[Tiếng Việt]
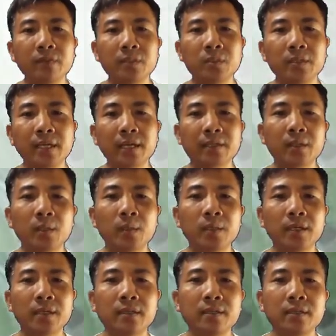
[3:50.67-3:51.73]
của vị thuốc này đó
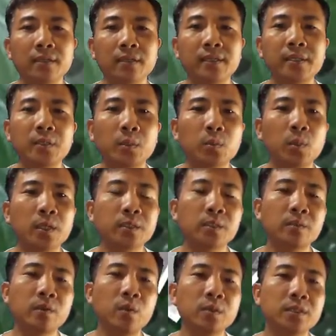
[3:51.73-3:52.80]
là cái hiệu quả
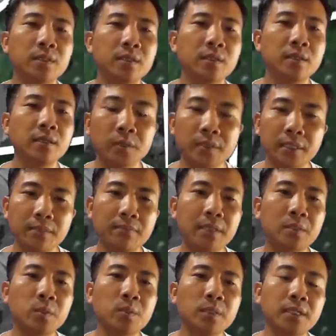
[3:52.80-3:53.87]
trong hỗ trợ điều trị
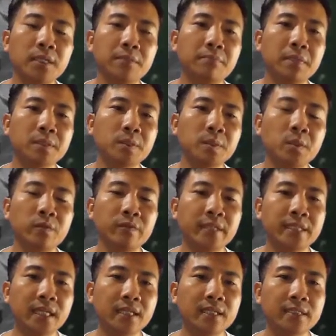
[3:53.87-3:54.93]
bệnh ung thư mà chúng tôi
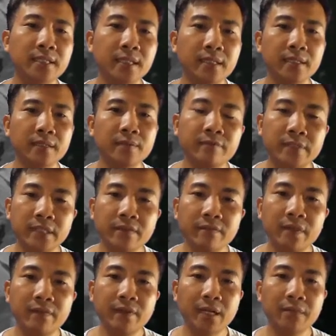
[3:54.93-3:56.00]
vừa nhắc ở trên.
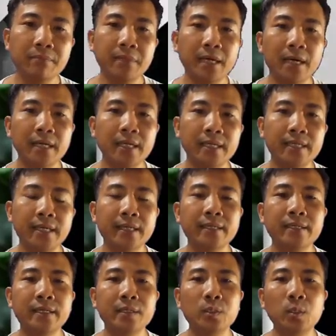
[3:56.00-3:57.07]
Chính vì vậy mà hiện
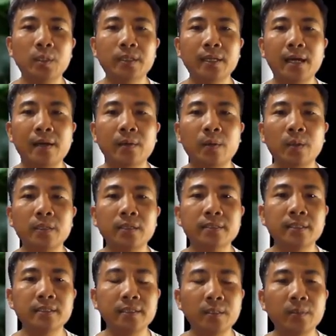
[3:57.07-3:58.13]
nay cây thuốc đang có
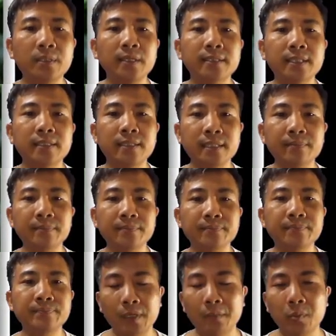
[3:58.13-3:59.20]
được rất nhiều người săn tìm
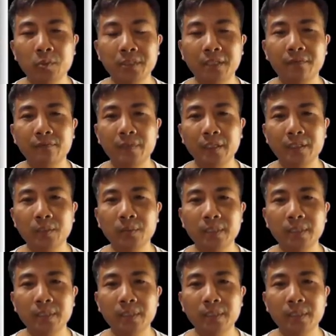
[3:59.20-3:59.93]
và mong rằng với